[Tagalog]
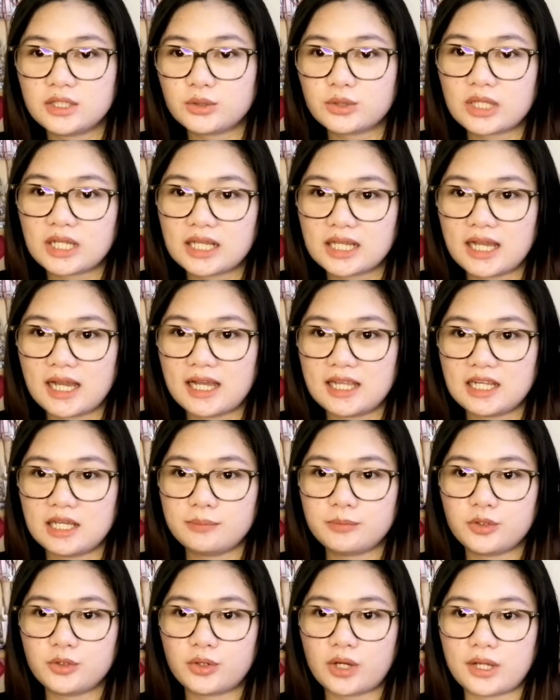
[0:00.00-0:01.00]
ko talaga
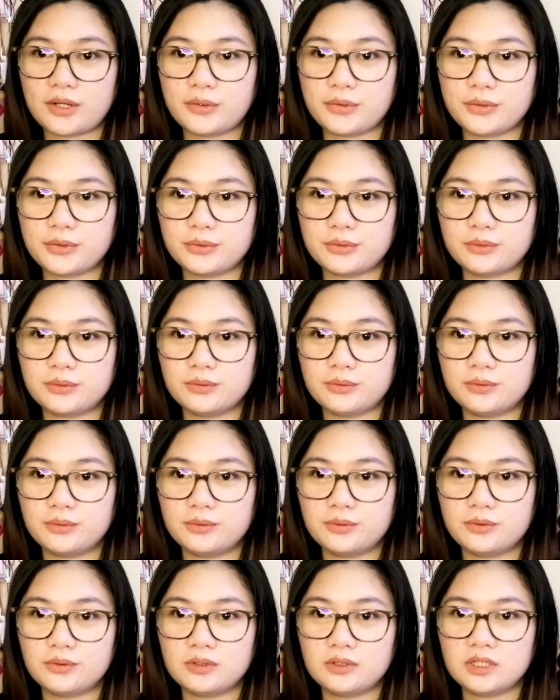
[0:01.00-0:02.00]
alam yung ano yung
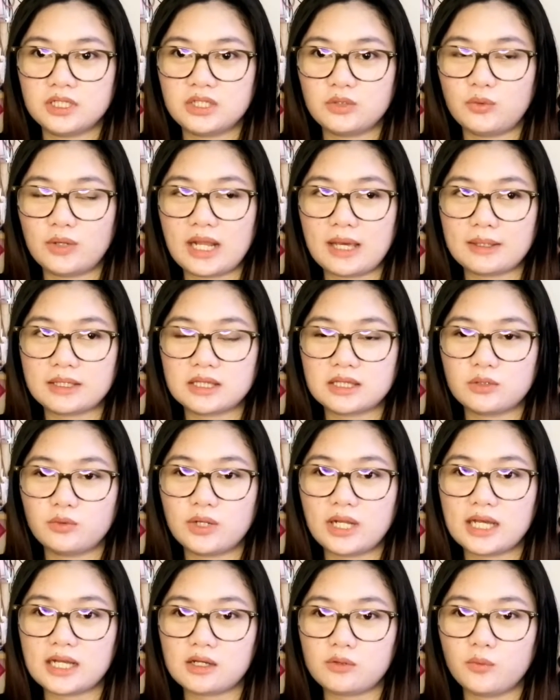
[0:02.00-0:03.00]
wala
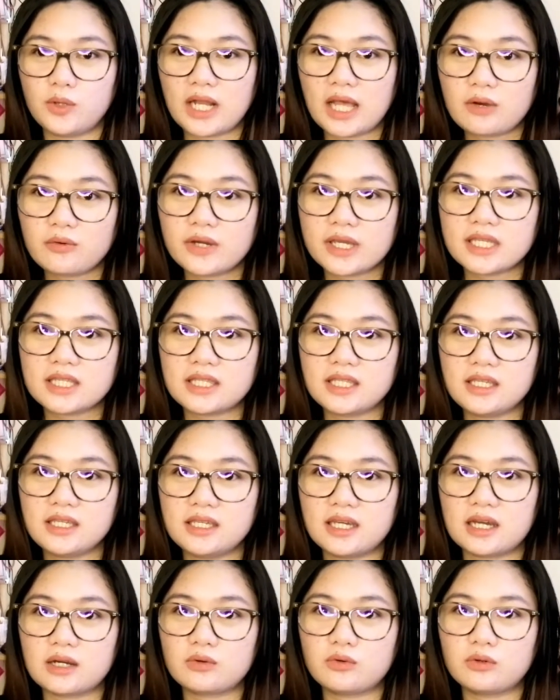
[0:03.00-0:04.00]
wala wala akong
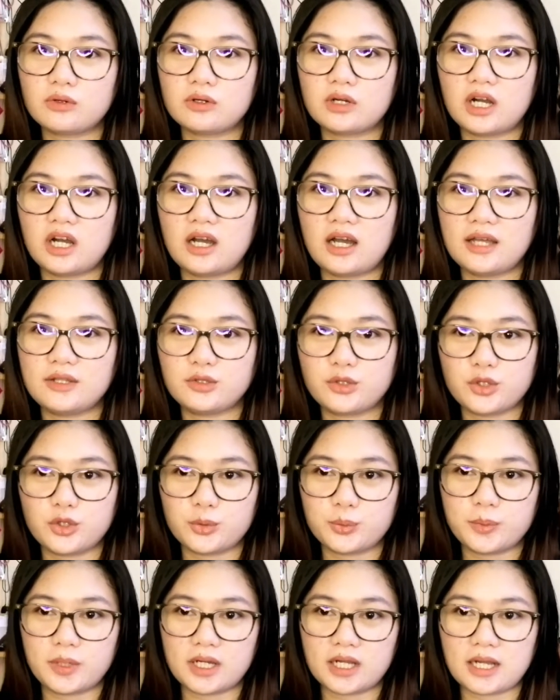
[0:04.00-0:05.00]
idea kung ano
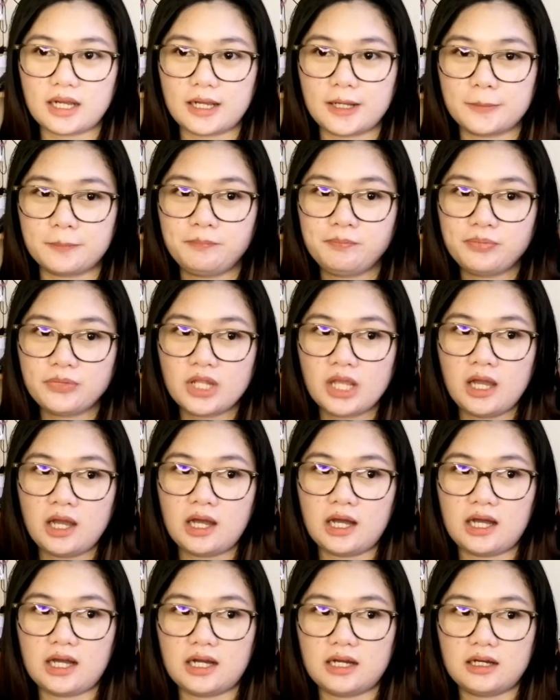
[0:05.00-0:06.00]
yung mga
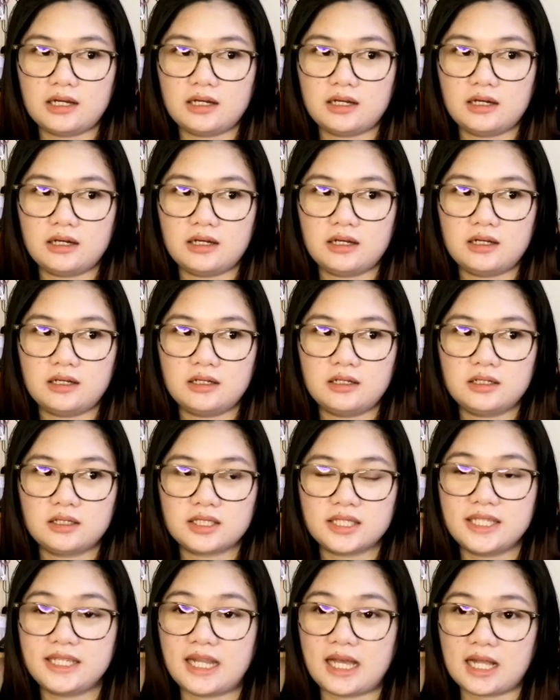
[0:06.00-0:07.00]
uh,
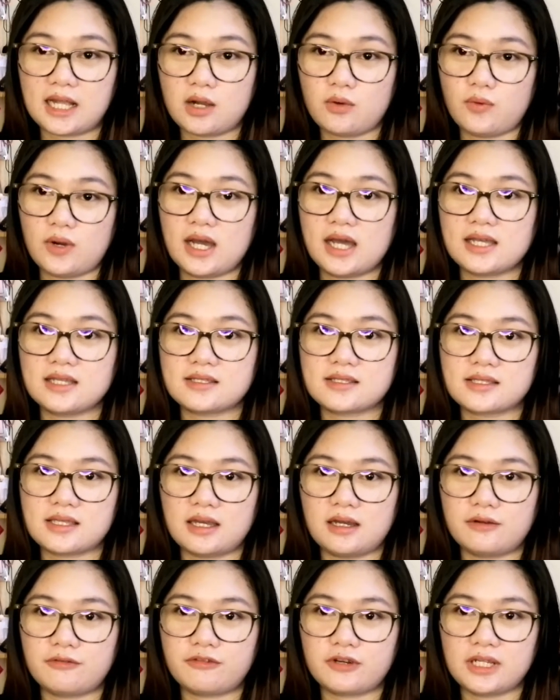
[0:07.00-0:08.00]
ginagawa
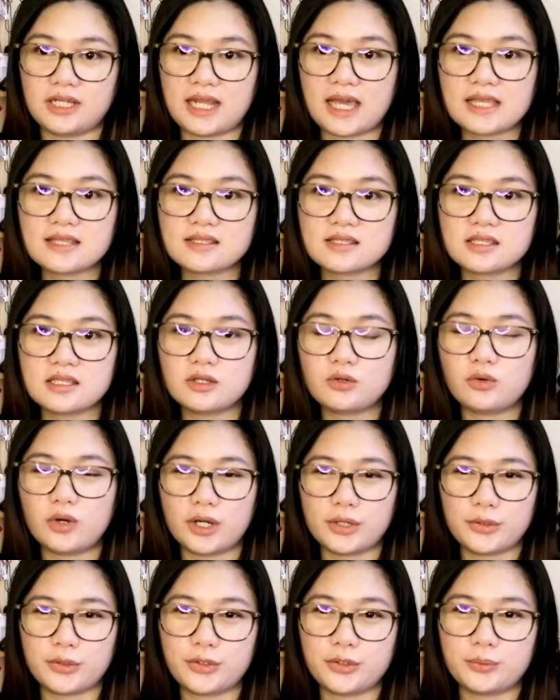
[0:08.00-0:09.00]
sa freelancing, kung
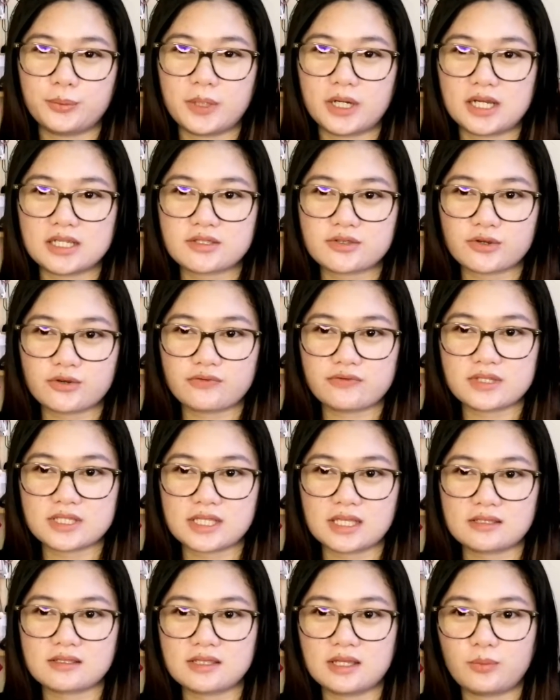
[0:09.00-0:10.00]
ano yung mga
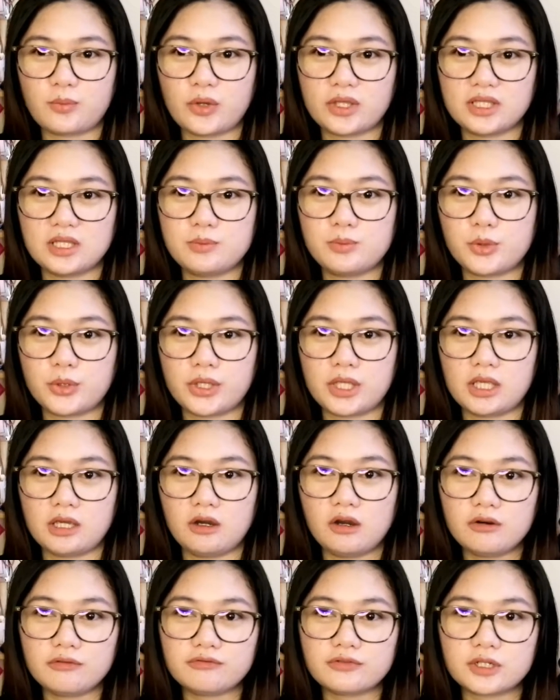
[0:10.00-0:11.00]
services na pwede mong
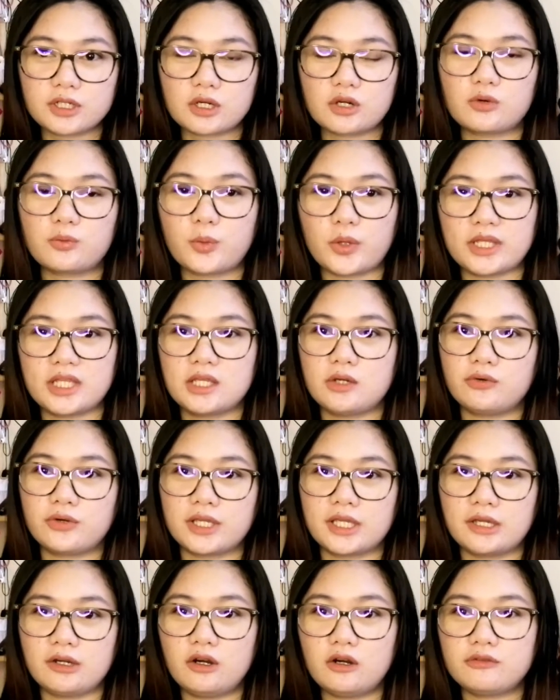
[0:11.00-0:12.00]
i-offer or pwede kong
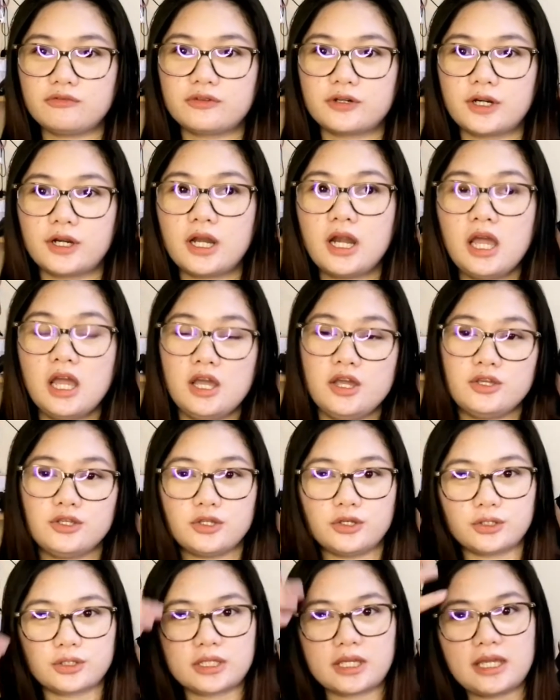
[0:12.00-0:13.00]
i-offer.
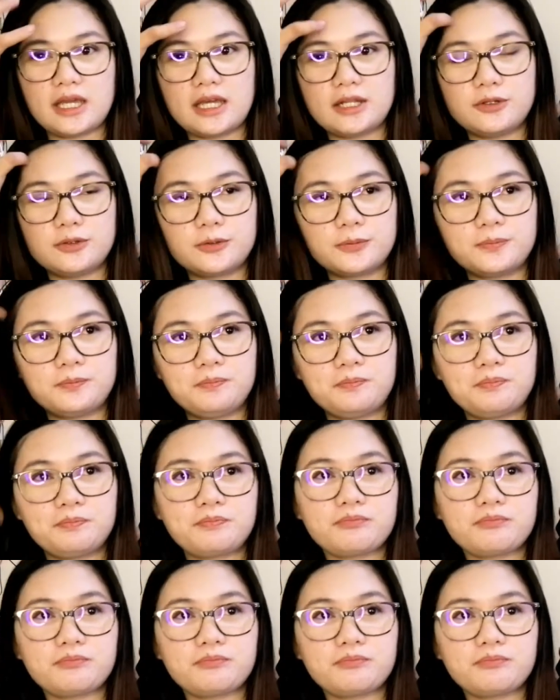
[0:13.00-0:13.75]
Yun, kaya nung